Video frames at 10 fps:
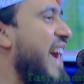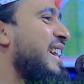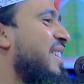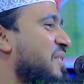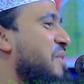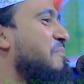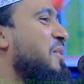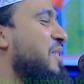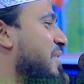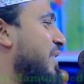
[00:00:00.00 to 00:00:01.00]
আঠারোশো
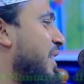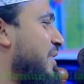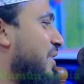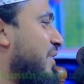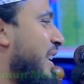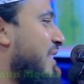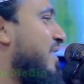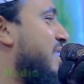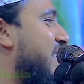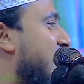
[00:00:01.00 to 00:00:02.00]
পঁচিশ দিনের জন্য
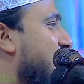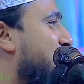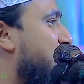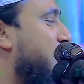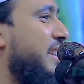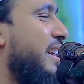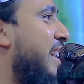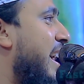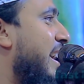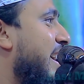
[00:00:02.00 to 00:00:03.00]
একজন চেয়ারে বসবে তার
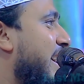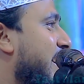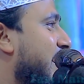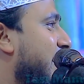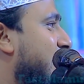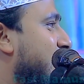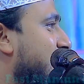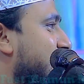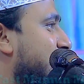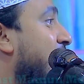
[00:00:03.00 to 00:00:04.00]
রায় চেয়ারে বসবে
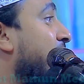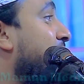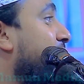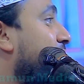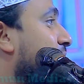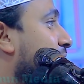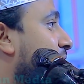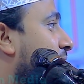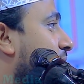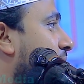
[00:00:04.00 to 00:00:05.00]
সাই
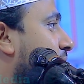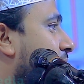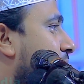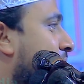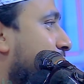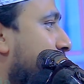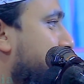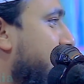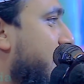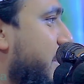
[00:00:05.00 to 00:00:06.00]
না
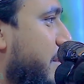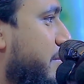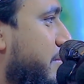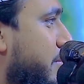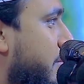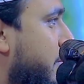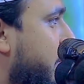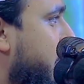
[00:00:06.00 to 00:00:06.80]
আপনার হিসাব না